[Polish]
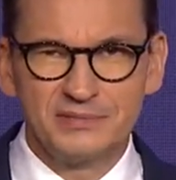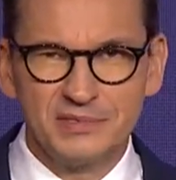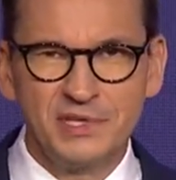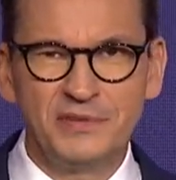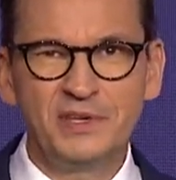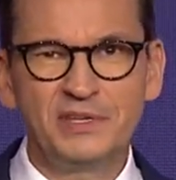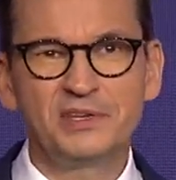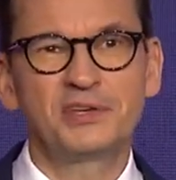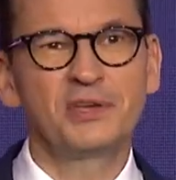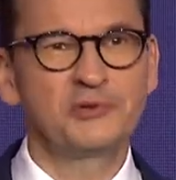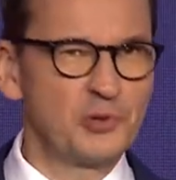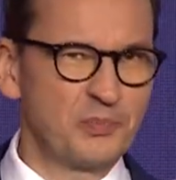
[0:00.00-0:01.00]

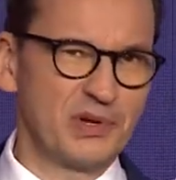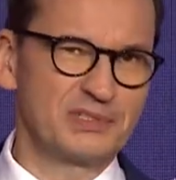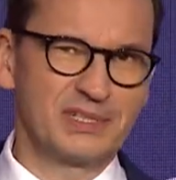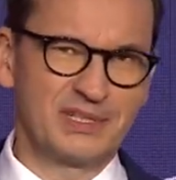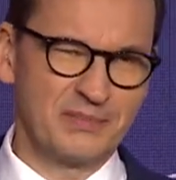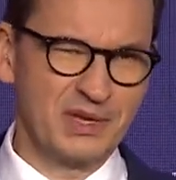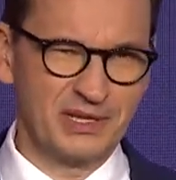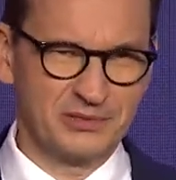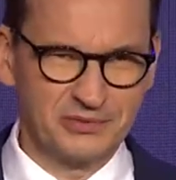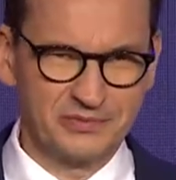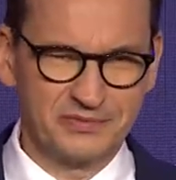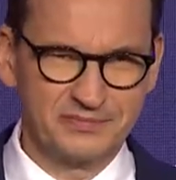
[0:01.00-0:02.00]
90%
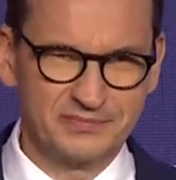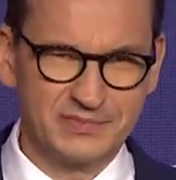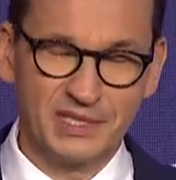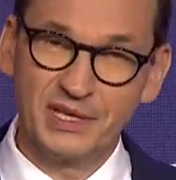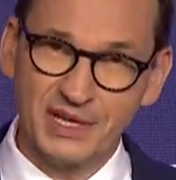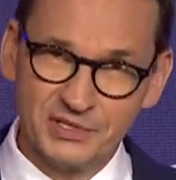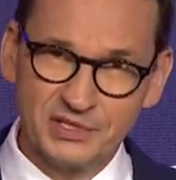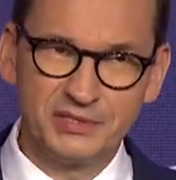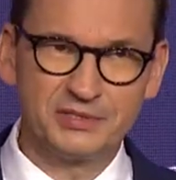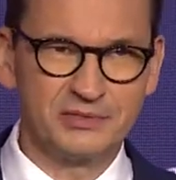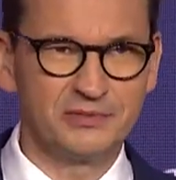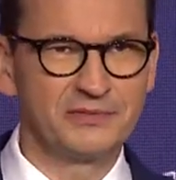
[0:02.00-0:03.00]
emerytów i
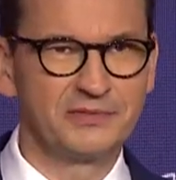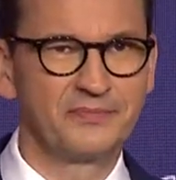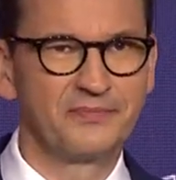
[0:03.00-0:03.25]
rencistów